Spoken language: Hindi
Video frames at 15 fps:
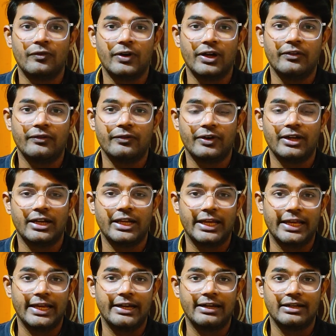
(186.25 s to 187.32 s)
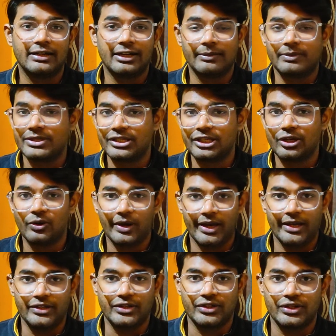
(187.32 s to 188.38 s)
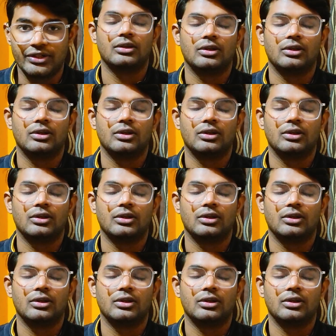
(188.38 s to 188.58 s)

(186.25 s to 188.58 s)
वन वन एट डबल जीरो एच